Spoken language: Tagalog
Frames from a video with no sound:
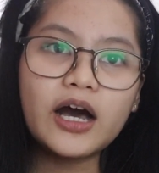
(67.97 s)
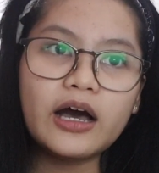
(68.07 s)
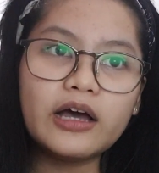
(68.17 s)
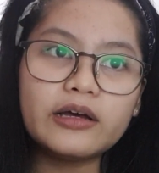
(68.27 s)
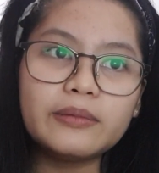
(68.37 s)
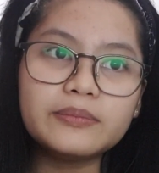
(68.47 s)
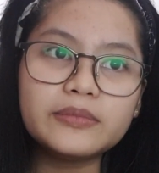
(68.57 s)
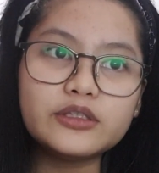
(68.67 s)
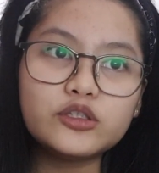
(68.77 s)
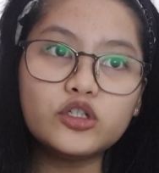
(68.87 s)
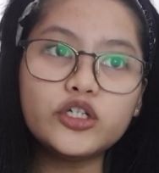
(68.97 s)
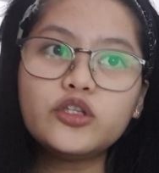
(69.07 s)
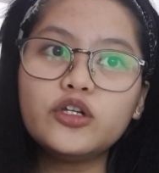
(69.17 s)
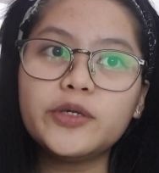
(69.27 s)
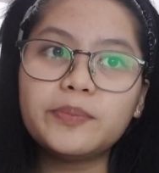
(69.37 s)
um,
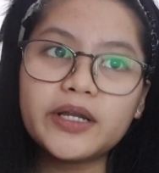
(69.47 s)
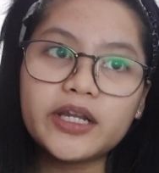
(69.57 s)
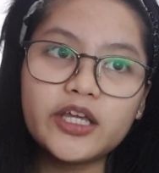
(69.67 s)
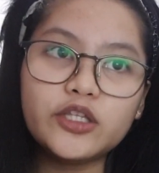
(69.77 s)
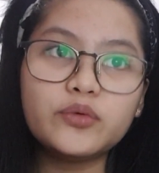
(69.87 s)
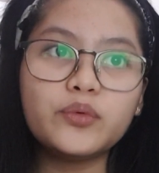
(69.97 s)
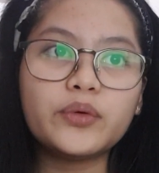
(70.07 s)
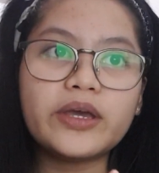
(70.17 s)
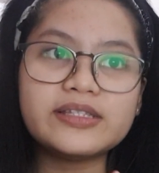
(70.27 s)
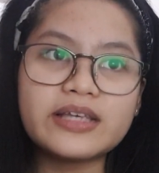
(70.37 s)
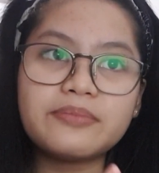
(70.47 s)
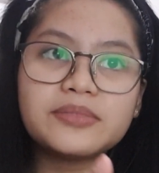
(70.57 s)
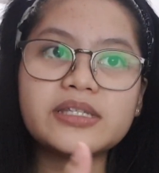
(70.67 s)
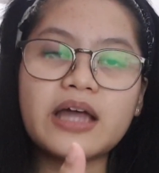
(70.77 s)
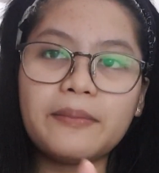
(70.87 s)
tuloy-tuloy pa rin yung
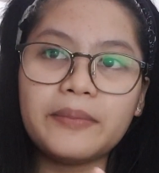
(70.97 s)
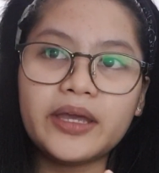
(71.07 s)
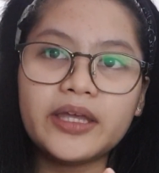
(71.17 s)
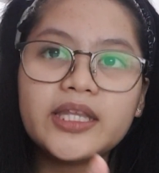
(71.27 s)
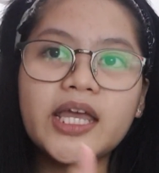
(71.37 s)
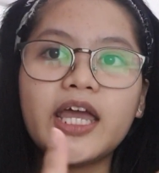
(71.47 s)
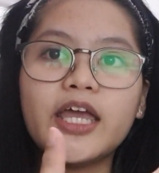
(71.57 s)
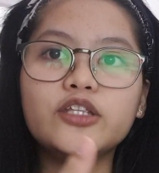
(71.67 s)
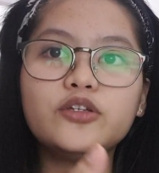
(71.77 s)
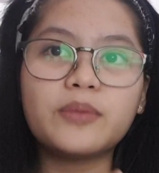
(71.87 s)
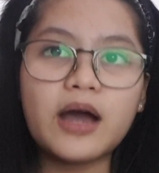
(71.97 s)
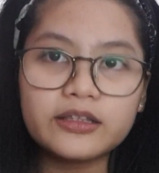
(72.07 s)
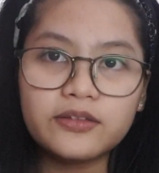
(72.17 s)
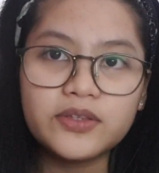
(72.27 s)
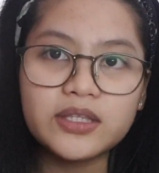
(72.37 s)
exams namin and yung mga
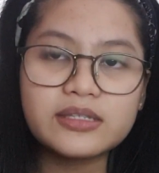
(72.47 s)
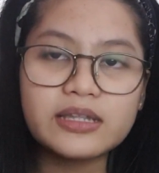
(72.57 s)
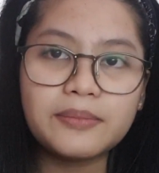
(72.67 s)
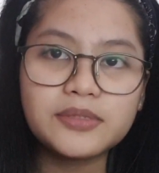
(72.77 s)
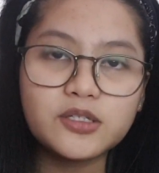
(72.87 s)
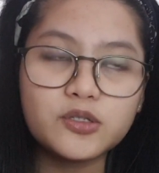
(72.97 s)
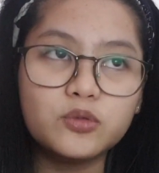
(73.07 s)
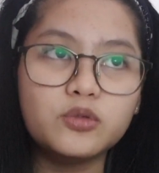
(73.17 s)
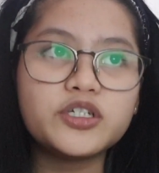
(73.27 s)
activities namin sa school.